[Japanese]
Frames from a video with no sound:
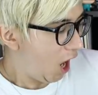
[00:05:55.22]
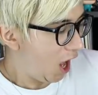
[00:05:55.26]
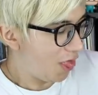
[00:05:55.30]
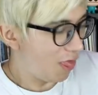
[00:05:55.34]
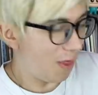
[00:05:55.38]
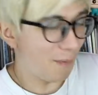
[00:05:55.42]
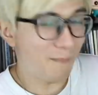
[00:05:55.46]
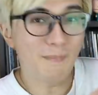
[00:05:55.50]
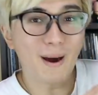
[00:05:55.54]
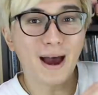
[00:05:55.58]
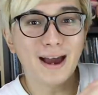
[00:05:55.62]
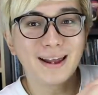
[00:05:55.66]

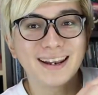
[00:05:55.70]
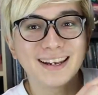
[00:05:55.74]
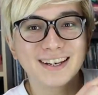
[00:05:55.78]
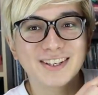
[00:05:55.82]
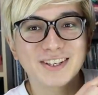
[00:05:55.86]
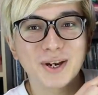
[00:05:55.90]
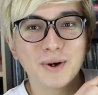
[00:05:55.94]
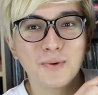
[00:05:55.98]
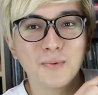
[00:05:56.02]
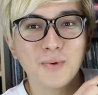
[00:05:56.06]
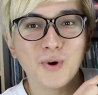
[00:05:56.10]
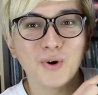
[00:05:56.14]
The
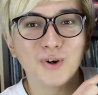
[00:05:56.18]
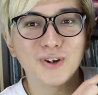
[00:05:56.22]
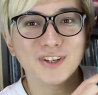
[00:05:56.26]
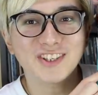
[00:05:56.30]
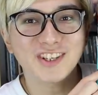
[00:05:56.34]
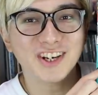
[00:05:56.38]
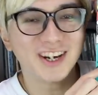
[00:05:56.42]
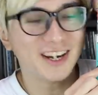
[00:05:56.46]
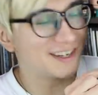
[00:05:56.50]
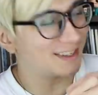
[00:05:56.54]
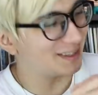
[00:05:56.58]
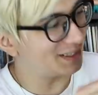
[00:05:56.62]
Punisher War
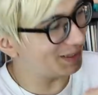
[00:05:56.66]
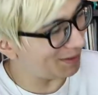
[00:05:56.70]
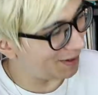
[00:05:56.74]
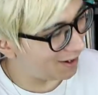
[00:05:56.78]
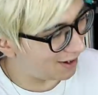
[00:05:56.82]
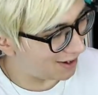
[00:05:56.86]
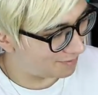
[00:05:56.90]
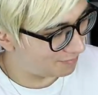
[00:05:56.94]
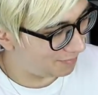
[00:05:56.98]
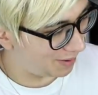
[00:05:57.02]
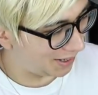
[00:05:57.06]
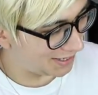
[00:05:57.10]

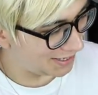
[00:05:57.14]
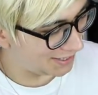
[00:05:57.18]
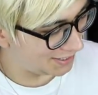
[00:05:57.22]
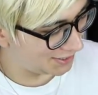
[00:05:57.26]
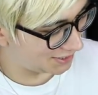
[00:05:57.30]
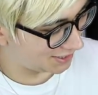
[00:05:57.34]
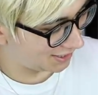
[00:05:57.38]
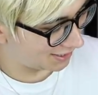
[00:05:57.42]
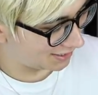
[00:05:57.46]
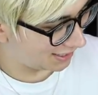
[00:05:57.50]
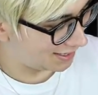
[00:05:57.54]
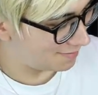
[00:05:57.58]
Journal、 パニッシャー